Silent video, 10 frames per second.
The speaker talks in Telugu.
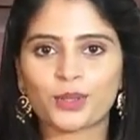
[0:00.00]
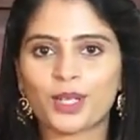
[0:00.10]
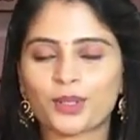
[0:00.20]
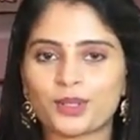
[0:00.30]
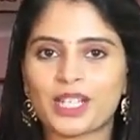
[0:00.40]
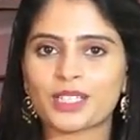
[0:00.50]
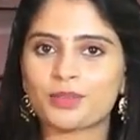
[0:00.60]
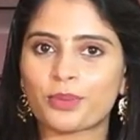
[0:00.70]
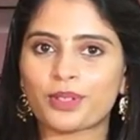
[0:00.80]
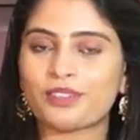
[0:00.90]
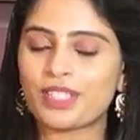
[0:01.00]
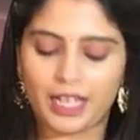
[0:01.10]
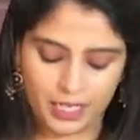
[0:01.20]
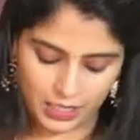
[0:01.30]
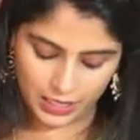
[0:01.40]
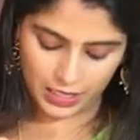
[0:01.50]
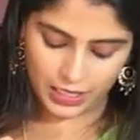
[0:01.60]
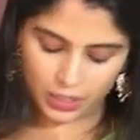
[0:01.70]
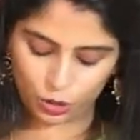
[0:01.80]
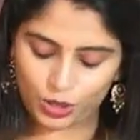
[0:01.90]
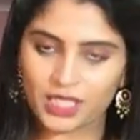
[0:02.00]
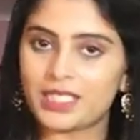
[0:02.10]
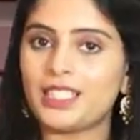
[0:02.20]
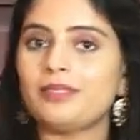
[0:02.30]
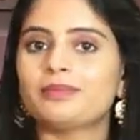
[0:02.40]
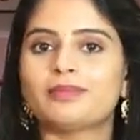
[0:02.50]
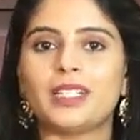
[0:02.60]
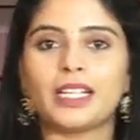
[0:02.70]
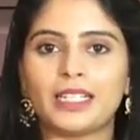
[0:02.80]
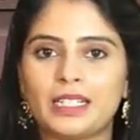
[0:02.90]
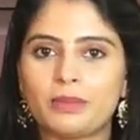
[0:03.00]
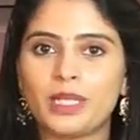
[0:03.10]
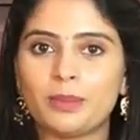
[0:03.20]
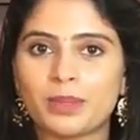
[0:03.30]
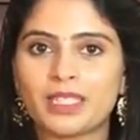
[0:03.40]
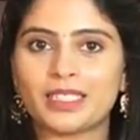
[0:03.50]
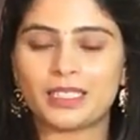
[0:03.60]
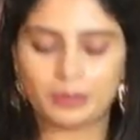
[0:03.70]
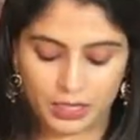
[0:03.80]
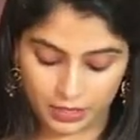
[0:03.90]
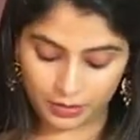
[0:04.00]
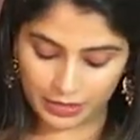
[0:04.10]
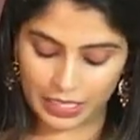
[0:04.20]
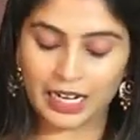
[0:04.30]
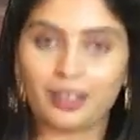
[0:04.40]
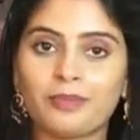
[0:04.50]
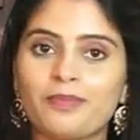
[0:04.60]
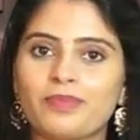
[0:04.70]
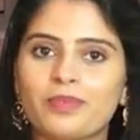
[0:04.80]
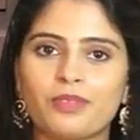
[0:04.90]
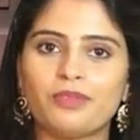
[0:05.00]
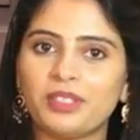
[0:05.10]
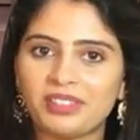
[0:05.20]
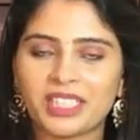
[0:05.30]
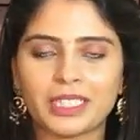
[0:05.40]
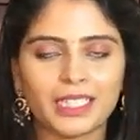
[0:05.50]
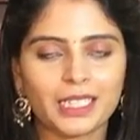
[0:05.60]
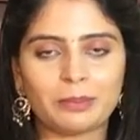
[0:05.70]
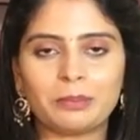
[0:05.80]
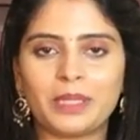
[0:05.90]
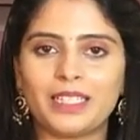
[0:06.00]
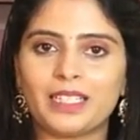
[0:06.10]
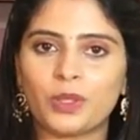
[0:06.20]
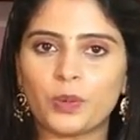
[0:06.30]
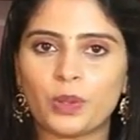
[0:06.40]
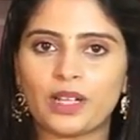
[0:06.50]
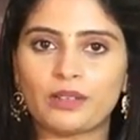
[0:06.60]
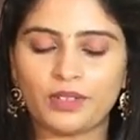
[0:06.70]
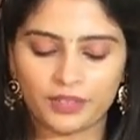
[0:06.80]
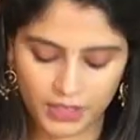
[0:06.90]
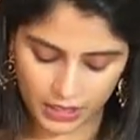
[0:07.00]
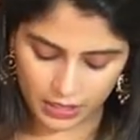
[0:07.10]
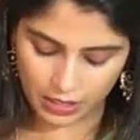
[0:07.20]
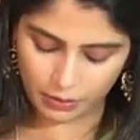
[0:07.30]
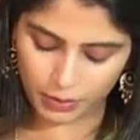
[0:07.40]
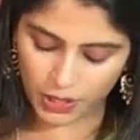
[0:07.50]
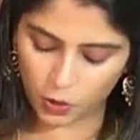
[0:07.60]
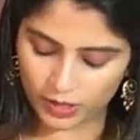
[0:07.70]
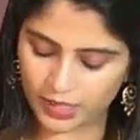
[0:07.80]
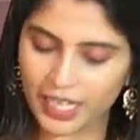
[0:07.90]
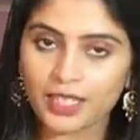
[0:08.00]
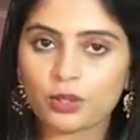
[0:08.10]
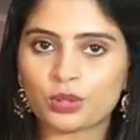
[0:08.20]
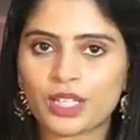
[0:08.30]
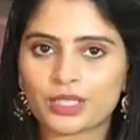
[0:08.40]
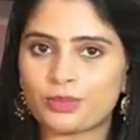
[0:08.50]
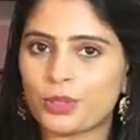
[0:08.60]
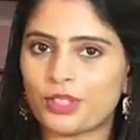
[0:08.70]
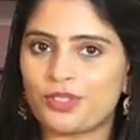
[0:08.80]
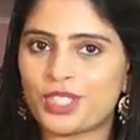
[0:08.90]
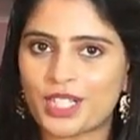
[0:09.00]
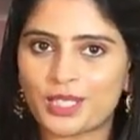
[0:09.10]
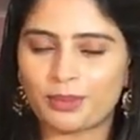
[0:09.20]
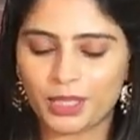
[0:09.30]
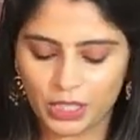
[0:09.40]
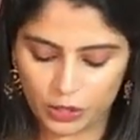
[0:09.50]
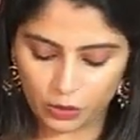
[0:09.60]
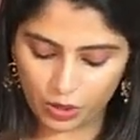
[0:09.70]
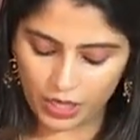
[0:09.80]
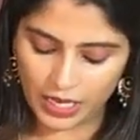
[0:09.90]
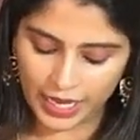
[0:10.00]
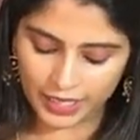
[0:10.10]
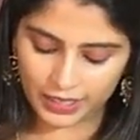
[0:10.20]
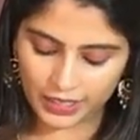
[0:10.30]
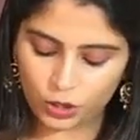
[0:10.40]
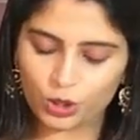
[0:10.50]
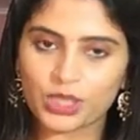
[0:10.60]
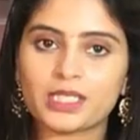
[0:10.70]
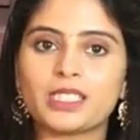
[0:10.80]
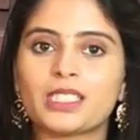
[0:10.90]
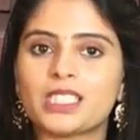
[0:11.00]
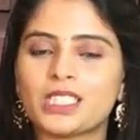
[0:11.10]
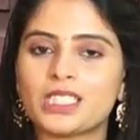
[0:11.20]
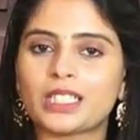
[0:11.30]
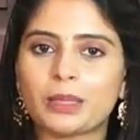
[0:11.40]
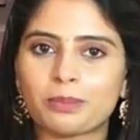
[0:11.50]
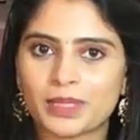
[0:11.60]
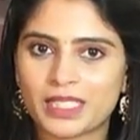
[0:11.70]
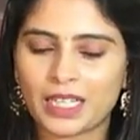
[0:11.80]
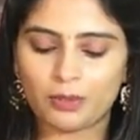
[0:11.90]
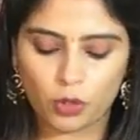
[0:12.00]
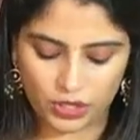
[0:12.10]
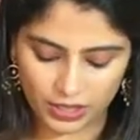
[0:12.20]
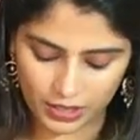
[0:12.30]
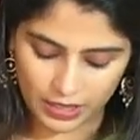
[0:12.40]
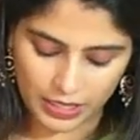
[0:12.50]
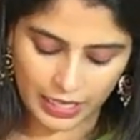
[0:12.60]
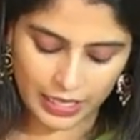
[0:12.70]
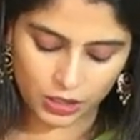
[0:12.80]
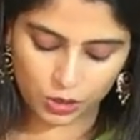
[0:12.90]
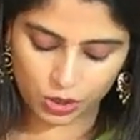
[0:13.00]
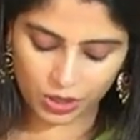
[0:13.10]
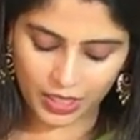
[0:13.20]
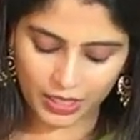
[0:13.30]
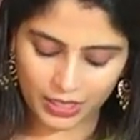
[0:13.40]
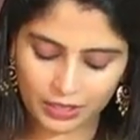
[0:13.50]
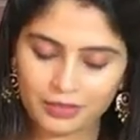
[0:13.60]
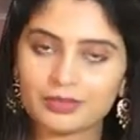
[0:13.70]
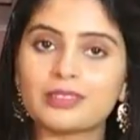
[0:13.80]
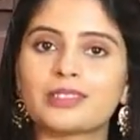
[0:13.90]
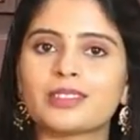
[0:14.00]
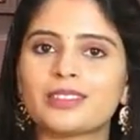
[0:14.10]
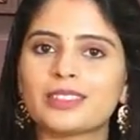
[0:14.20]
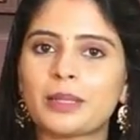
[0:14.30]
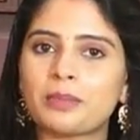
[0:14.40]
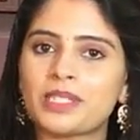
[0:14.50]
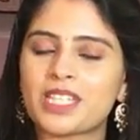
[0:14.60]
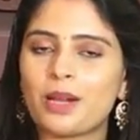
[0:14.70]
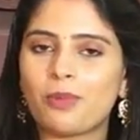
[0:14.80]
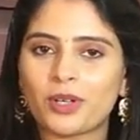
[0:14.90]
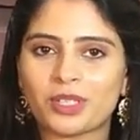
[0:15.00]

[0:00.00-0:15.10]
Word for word: అంతా కూడా రుద్రాక్ష మోటివ్స్ అండ్ ఇది వచ్చేసి అంటే నెమలి ప్రింట్ అంటాం కదా అలా వీవింగ్ అండి కంప్లీట్గా గోల్డెన్ వీవింగ్ పీకాక్స్ అండ్ రుద్రాక్ష మోటివ్స్ చెక్స్ మధ్యలో అండ్ ఇది వచ్చేసి చిన్న టెంపుల్ స్టైల్ బార్డర్ అండ్ చూస్తున్నారు కదా టెంపుల్ స్టైల్